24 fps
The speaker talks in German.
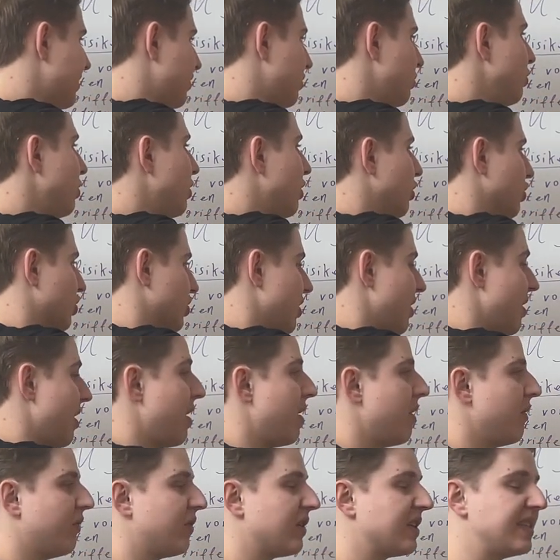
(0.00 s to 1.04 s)
zyklisch.
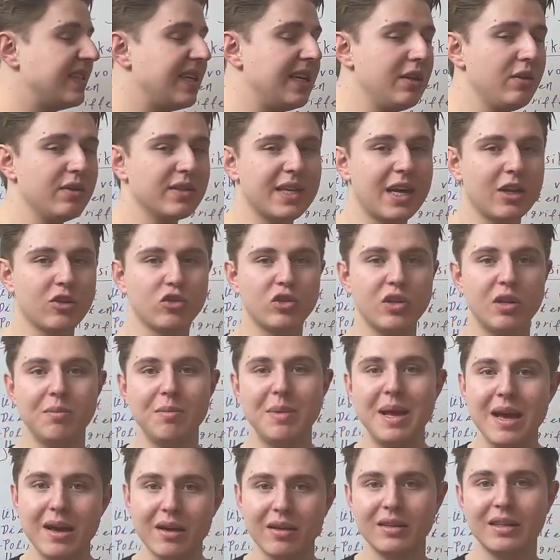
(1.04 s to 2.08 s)
Fresenius hat schon in
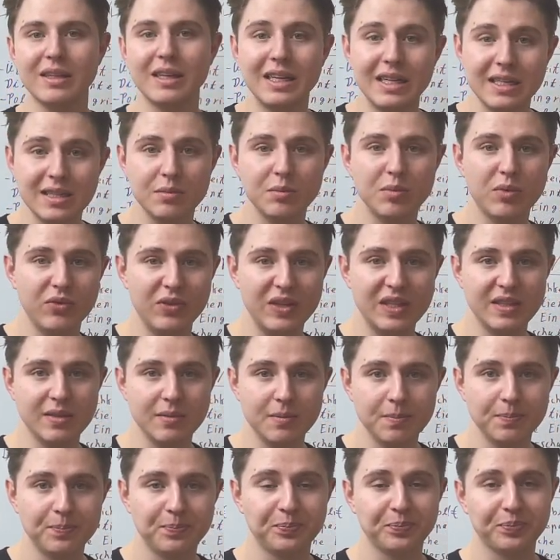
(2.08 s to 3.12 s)
mehreren Krisen
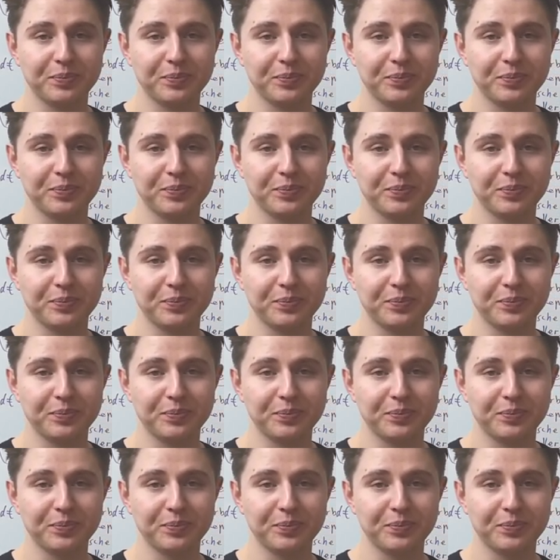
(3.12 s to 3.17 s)
bewiesen,